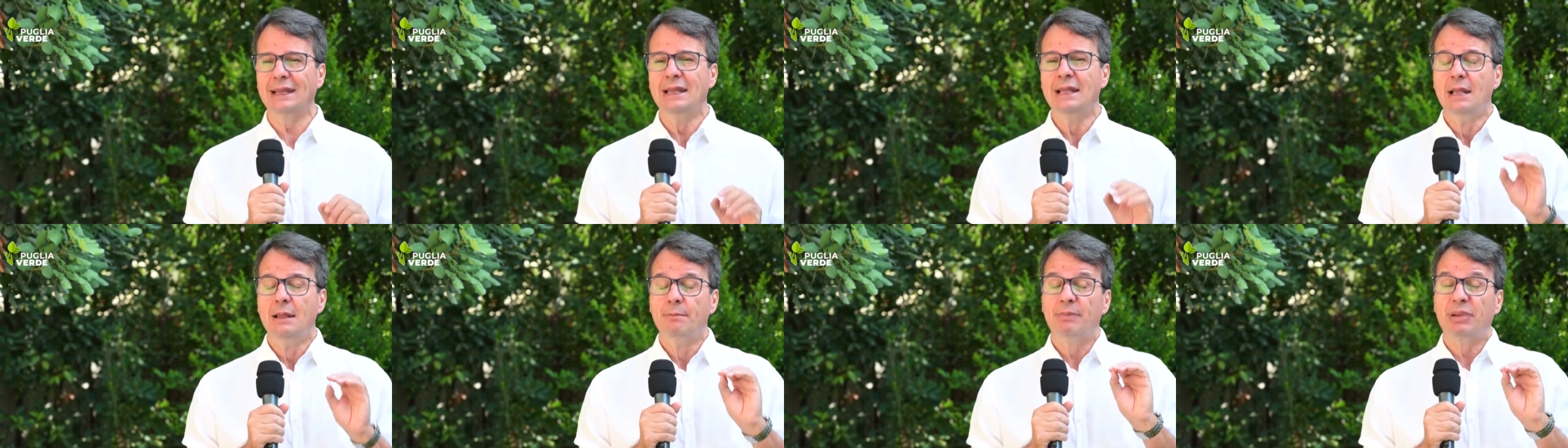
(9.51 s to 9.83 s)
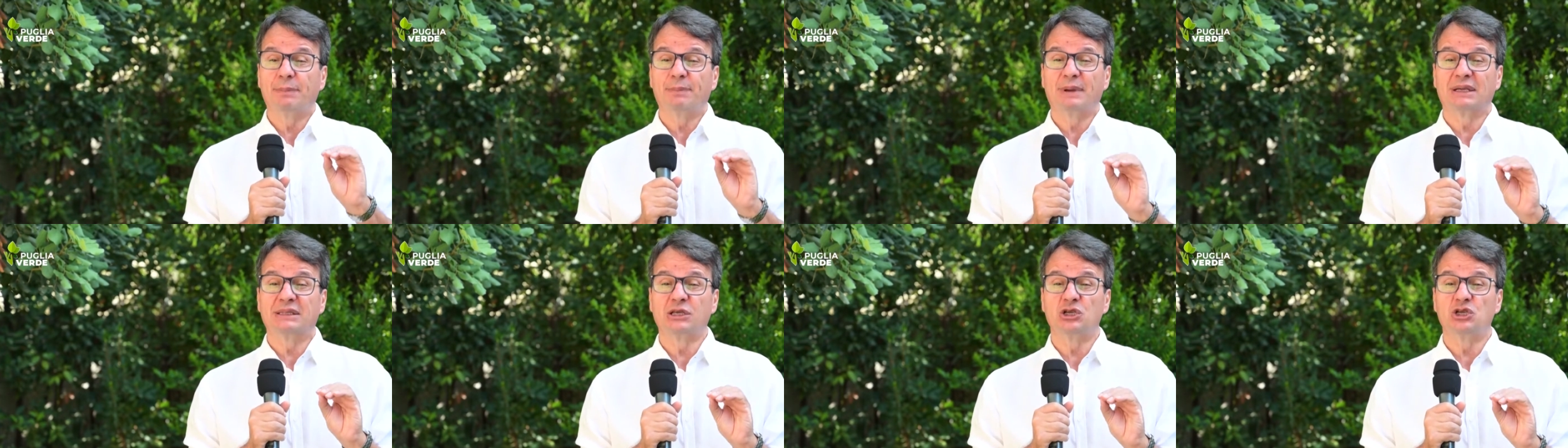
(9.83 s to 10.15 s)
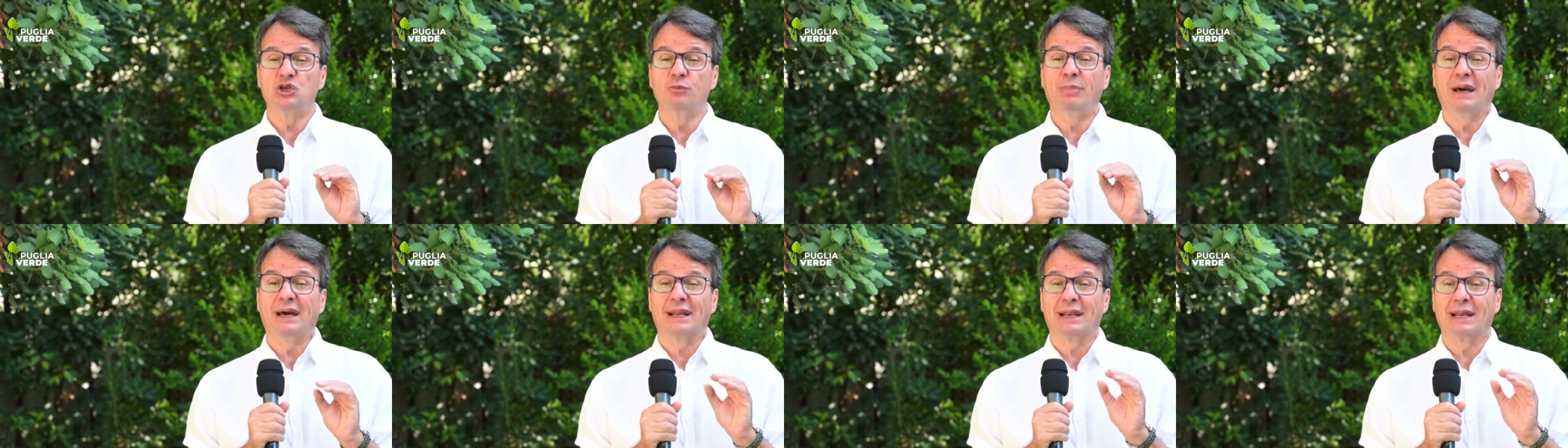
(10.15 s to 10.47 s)
per
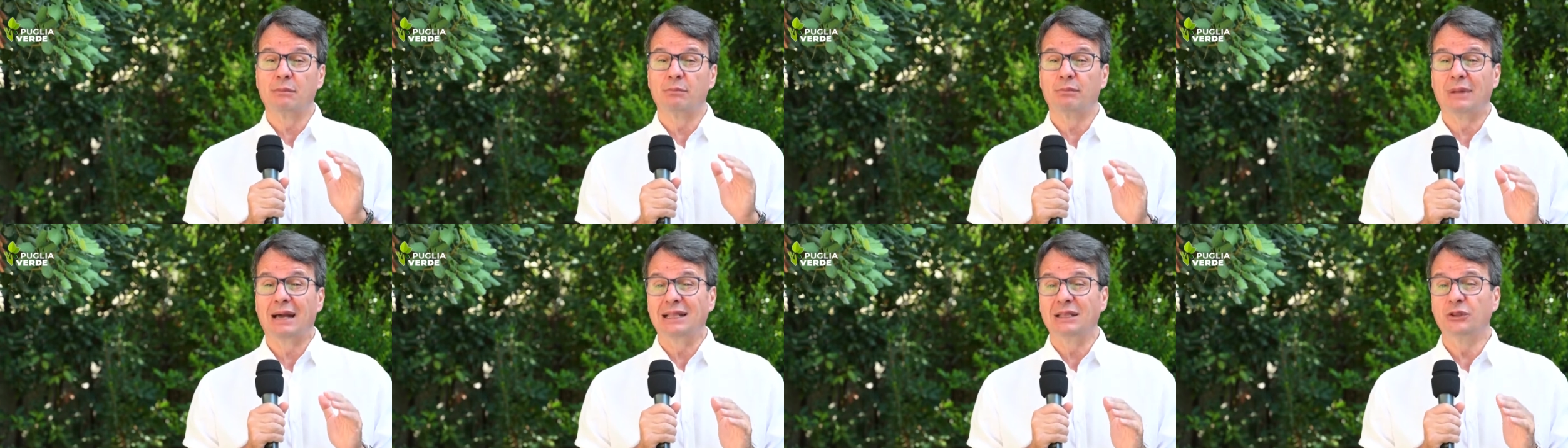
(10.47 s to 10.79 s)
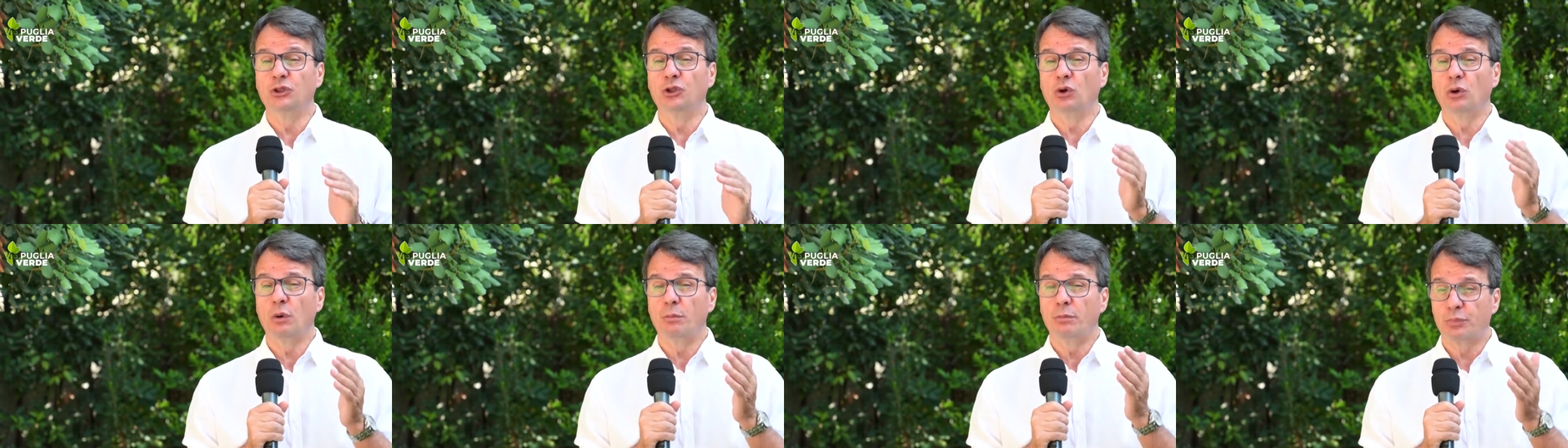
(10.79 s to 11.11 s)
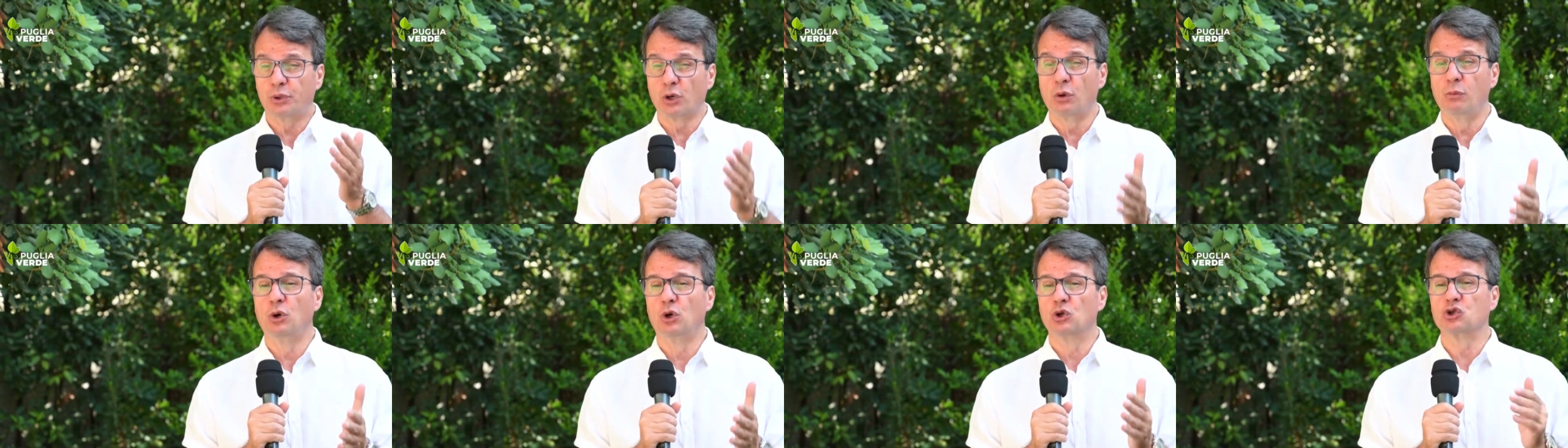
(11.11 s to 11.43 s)
partecipare al bando
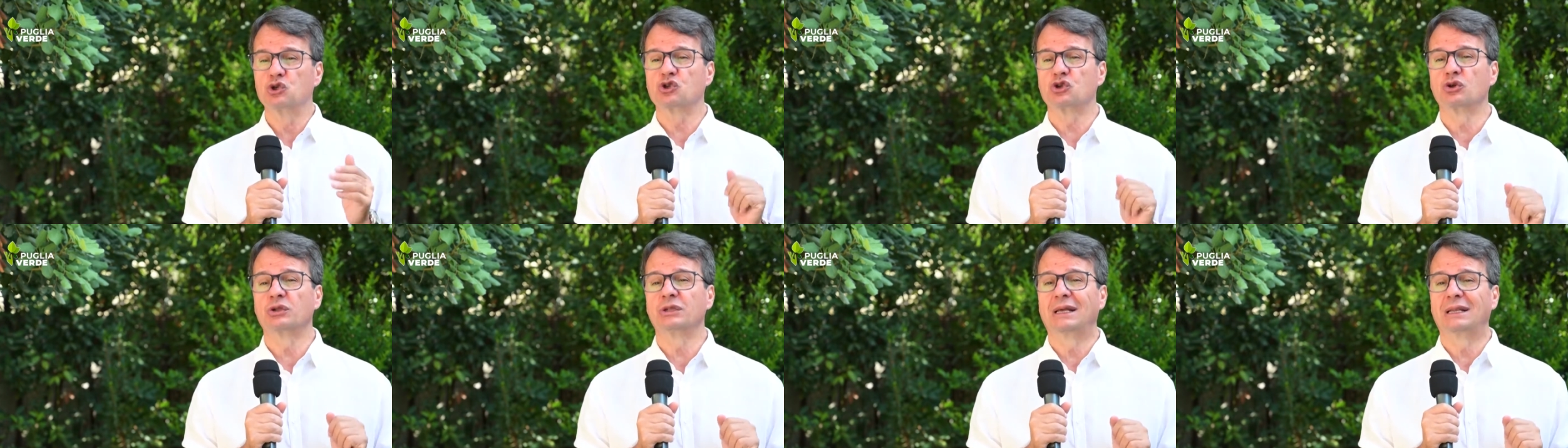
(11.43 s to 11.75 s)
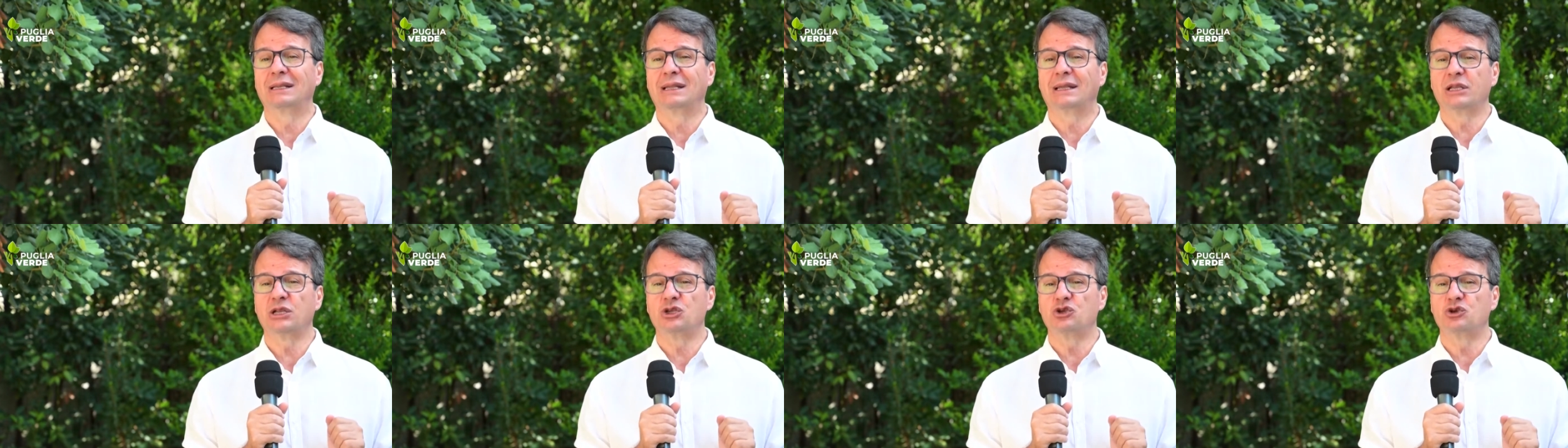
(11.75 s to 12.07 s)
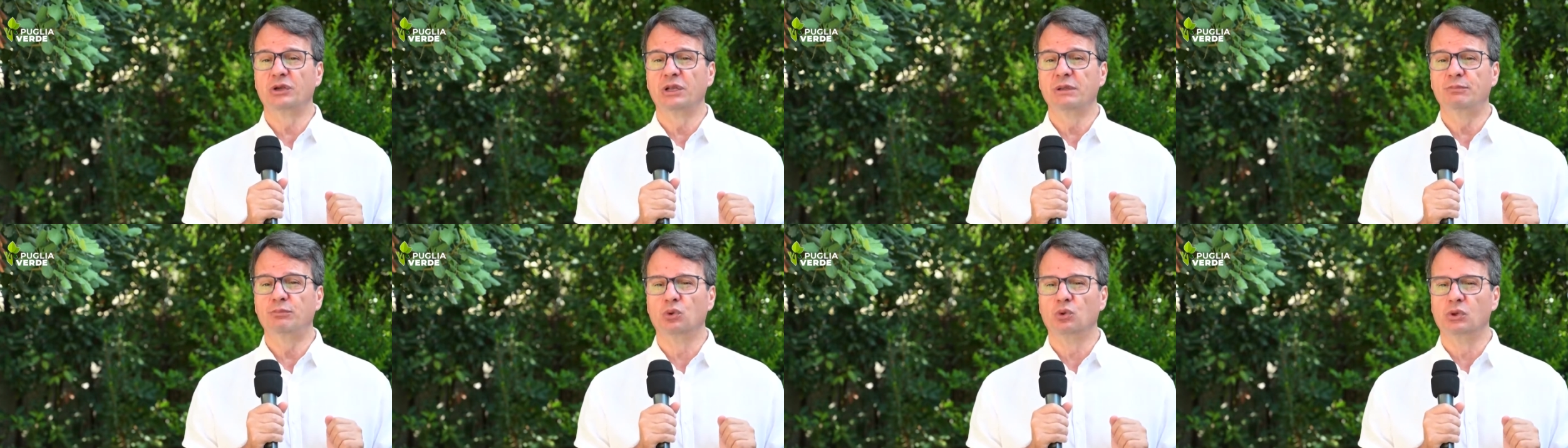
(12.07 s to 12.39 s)
promosso dalla
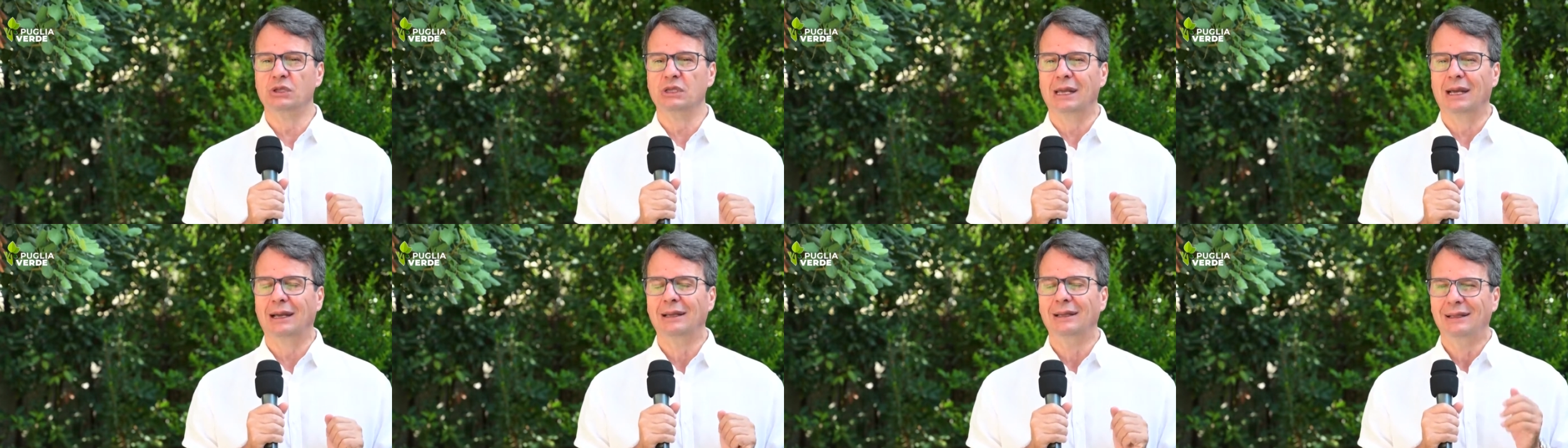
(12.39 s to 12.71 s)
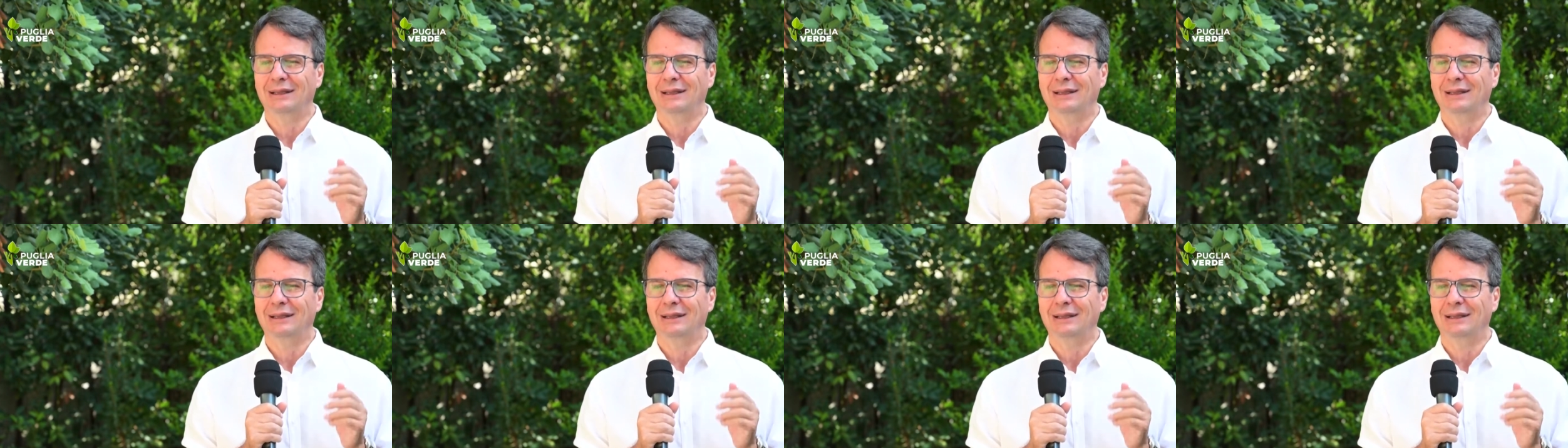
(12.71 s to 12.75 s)
Regione Puglia.